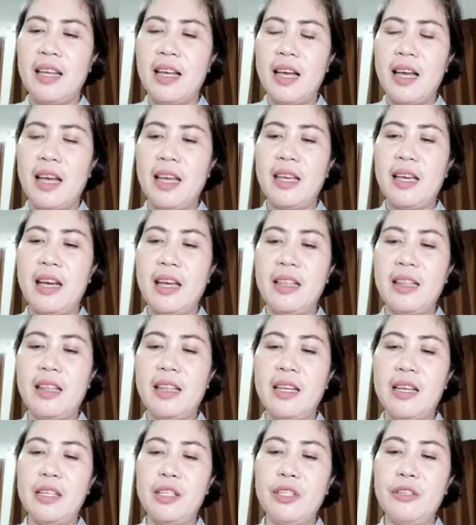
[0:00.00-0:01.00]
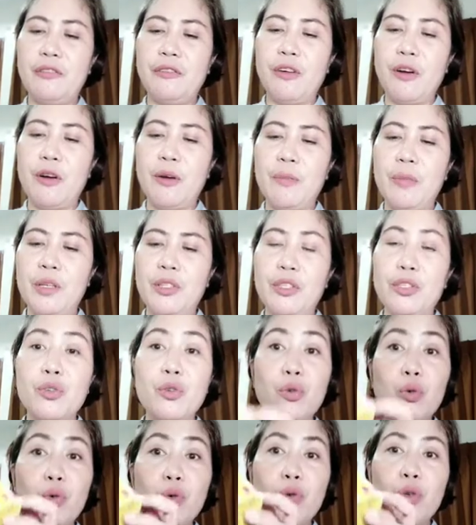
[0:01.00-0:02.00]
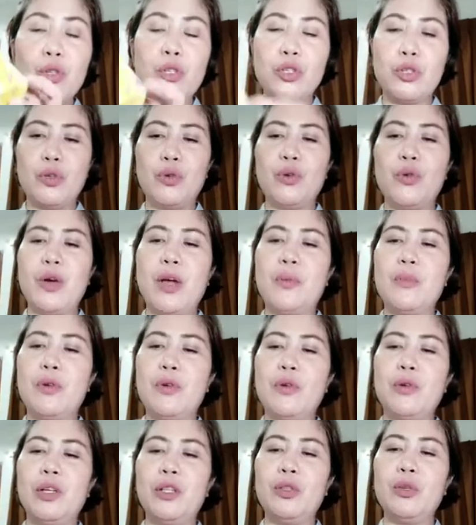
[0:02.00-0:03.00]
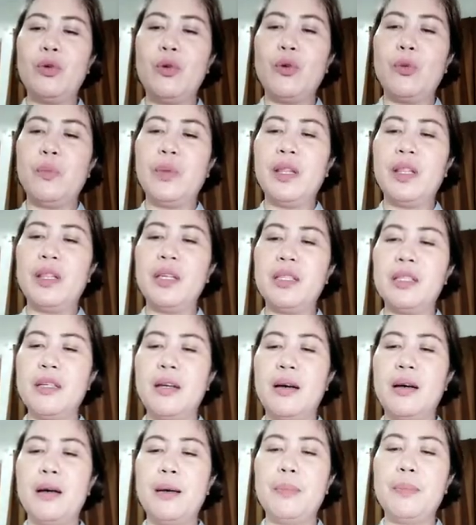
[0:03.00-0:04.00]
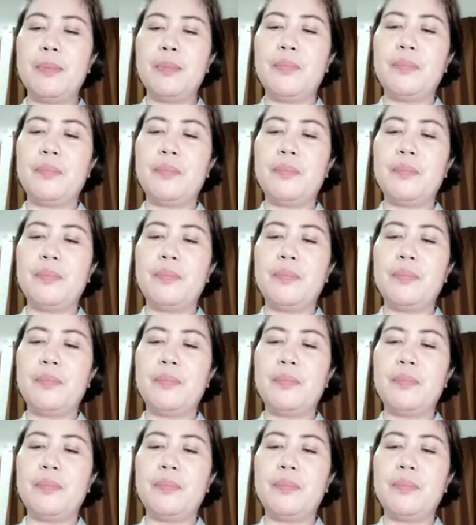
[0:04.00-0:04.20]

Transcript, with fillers: I got this from the school. So, I'm going to open this up.